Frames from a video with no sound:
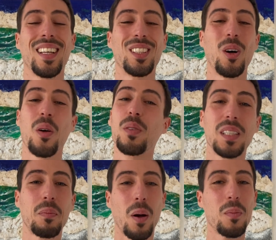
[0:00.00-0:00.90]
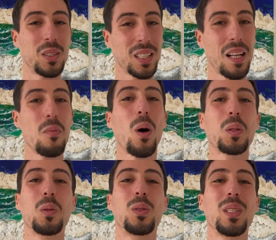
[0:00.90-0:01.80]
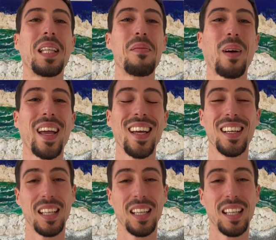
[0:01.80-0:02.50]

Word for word: Donc vous n'êtes pas obligé de les boire tout de suite après.